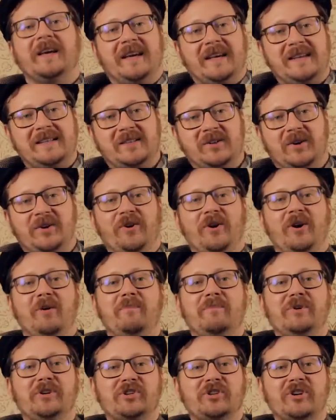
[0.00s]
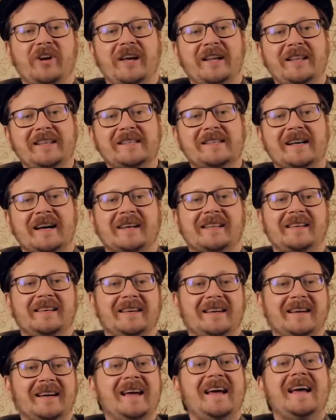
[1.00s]
Ist doch noch ein bisschen hin, sagt
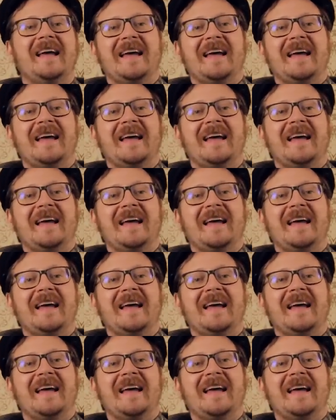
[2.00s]
ihr.